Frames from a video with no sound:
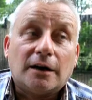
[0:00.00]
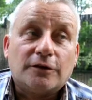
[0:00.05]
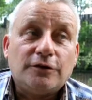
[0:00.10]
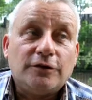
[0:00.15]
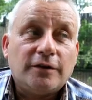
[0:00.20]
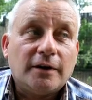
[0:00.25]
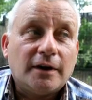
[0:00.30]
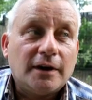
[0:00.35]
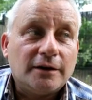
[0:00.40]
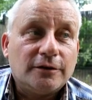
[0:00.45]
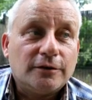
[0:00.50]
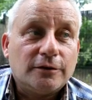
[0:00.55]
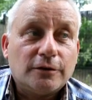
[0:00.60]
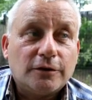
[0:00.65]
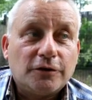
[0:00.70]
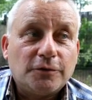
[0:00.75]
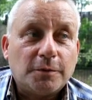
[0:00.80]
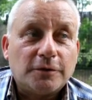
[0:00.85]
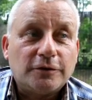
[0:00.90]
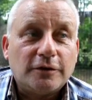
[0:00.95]
Dzisiaj rano
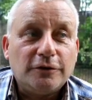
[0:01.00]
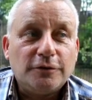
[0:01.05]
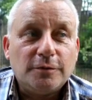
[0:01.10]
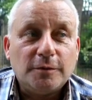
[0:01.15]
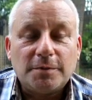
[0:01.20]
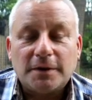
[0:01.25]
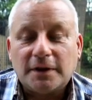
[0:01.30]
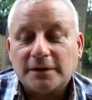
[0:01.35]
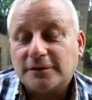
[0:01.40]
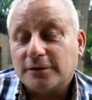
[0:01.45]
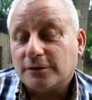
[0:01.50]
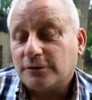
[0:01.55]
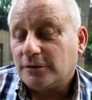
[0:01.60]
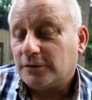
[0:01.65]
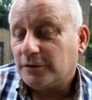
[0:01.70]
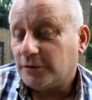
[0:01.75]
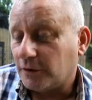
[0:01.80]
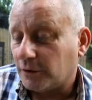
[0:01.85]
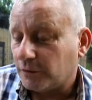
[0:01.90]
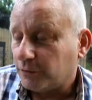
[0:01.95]
rozpoczęliśmy pracę
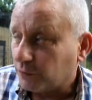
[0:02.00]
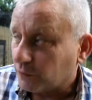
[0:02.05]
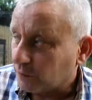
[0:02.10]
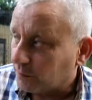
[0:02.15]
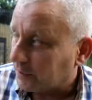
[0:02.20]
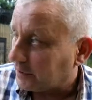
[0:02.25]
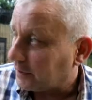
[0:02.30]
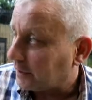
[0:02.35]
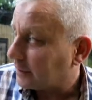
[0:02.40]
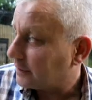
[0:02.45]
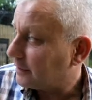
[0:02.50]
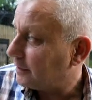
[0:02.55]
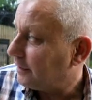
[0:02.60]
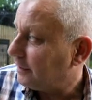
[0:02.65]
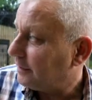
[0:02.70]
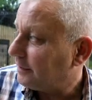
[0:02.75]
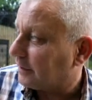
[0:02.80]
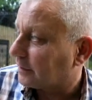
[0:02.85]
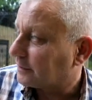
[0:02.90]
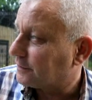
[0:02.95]
oczywiście o 7 jak,
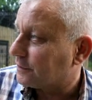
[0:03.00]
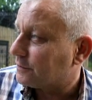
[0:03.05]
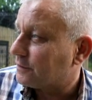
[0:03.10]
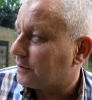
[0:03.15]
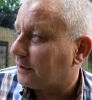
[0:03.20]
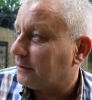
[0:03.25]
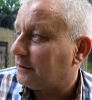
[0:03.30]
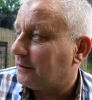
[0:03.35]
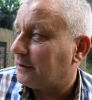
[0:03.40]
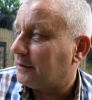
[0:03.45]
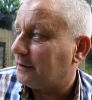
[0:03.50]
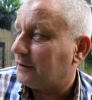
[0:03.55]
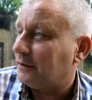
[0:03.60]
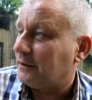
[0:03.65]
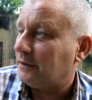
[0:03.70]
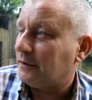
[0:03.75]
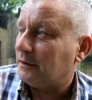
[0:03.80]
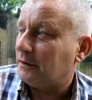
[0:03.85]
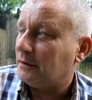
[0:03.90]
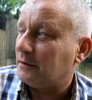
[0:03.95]
jak codziennie
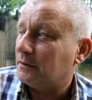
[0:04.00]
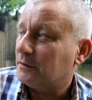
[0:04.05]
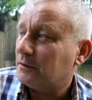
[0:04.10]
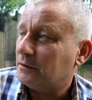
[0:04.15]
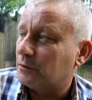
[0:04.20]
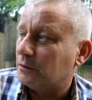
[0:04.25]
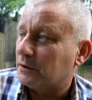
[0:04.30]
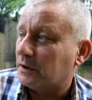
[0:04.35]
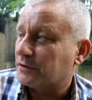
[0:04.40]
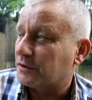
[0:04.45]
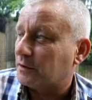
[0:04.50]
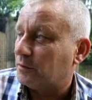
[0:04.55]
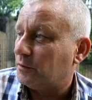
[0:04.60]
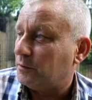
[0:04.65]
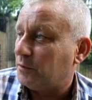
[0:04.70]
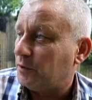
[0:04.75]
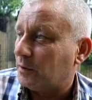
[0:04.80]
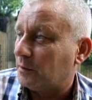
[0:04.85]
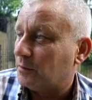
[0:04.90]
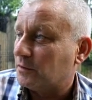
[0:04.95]
i ku naszemu
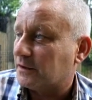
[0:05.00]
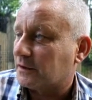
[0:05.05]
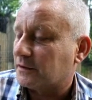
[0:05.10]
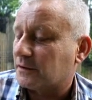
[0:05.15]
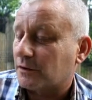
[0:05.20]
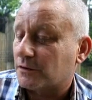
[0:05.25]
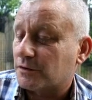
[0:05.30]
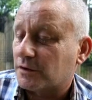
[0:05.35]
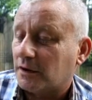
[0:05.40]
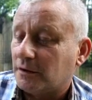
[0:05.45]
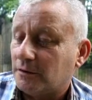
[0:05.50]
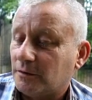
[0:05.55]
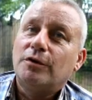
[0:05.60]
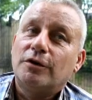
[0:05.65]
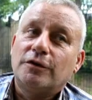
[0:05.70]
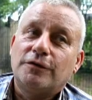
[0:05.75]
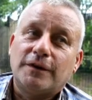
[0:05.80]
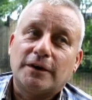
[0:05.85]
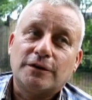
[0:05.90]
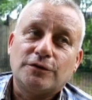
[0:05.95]
miłemu zaskoczeniu po
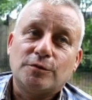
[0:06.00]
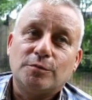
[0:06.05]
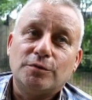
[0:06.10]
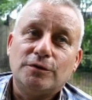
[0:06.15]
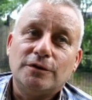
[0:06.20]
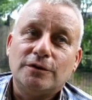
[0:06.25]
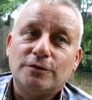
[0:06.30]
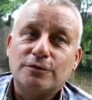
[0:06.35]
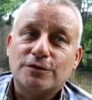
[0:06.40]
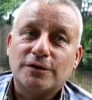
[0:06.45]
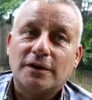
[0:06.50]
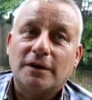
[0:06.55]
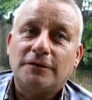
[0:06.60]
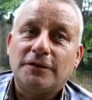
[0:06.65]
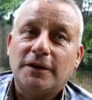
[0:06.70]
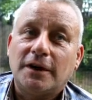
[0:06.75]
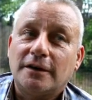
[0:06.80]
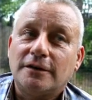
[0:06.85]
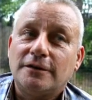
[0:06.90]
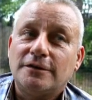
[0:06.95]
otwarciu budynku
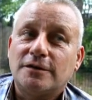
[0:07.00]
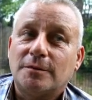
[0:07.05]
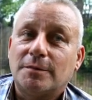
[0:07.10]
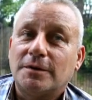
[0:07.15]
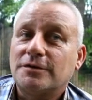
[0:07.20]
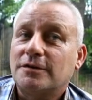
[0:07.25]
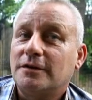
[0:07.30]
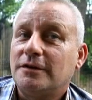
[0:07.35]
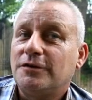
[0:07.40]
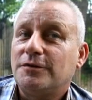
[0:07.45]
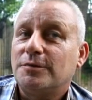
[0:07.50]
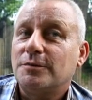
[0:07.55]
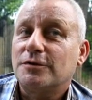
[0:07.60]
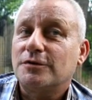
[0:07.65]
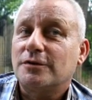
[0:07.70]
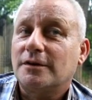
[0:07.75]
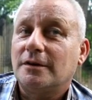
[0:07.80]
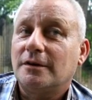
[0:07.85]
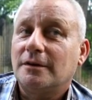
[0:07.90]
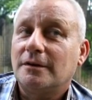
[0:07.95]
żyrafiarni zobaczyliśmy,
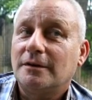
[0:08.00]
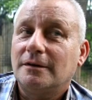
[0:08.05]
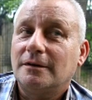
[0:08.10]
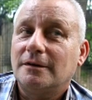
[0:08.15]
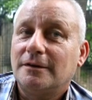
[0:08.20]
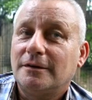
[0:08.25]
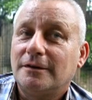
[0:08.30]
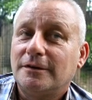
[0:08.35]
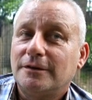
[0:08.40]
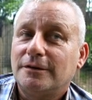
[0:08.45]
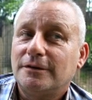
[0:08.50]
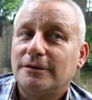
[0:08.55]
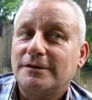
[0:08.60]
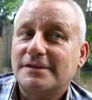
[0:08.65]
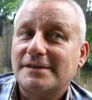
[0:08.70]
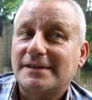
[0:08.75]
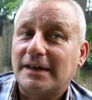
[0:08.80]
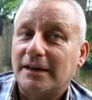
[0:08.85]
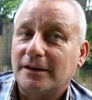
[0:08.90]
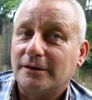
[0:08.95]
że y,
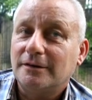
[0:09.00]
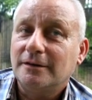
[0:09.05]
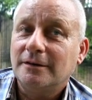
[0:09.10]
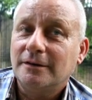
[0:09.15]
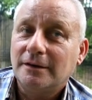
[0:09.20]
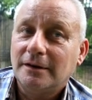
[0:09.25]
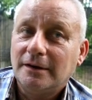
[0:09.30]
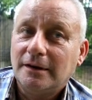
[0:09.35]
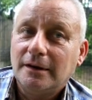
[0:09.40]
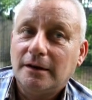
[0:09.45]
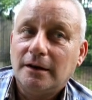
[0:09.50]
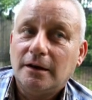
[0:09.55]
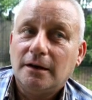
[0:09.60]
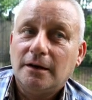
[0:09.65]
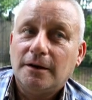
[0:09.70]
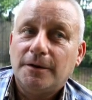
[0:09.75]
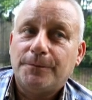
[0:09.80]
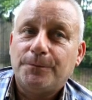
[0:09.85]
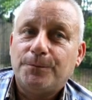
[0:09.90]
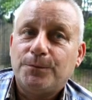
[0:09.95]
stan
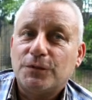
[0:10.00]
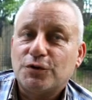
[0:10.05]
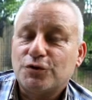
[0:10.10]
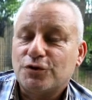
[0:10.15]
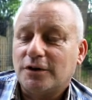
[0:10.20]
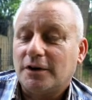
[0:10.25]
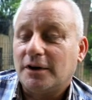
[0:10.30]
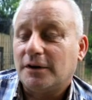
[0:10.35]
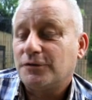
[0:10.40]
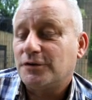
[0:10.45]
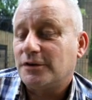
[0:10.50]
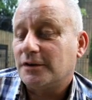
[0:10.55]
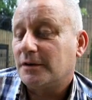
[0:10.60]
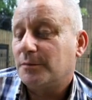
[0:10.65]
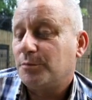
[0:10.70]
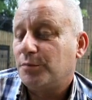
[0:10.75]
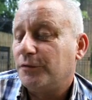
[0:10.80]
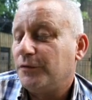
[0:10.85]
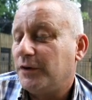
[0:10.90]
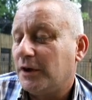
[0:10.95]
mm, żyraf
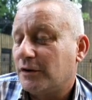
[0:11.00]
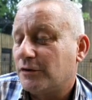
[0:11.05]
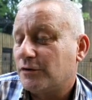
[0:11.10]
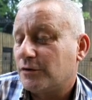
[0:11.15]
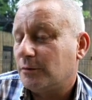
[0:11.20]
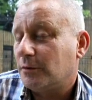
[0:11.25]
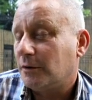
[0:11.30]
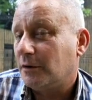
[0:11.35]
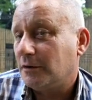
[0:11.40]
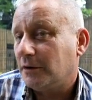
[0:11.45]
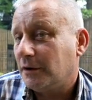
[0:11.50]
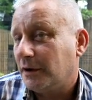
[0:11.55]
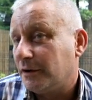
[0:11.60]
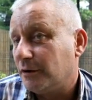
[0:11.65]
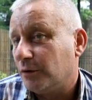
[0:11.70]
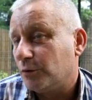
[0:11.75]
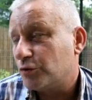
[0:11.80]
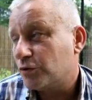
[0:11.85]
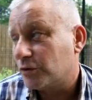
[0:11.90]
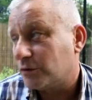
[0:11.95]
się powiększył o
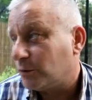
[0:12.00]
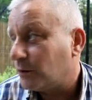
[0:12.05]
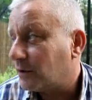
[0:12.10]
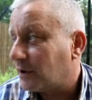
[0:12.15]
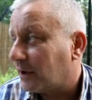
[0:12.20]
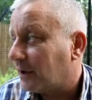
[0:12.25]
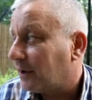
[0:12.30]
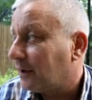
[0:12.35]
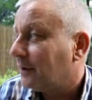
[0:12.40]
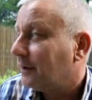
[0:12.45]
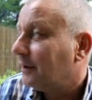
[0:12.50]
jedną sztukę.